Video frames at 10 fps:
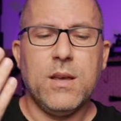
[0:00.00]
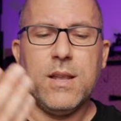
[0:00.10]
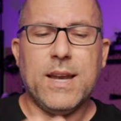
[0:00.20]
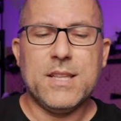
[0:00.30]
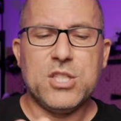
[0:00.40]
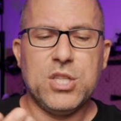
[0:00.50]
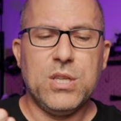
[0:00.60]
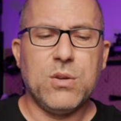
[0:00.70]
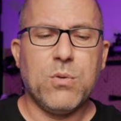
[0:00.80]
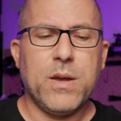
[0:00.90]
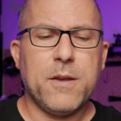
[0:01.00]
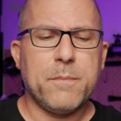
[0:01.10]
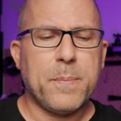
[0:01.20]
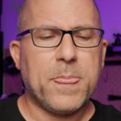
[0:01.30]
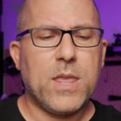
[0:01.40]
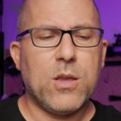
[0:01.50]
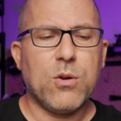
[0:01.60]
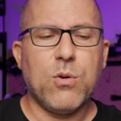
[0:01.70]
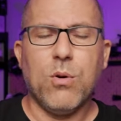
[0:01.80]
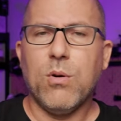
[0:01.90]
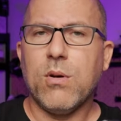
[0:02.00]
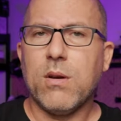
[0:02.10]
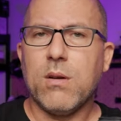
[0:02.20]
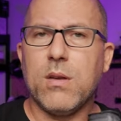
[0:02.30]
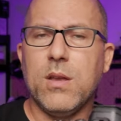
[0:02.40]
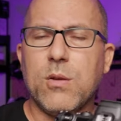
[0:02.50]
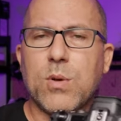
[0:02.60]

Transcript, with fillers: l'R5 con il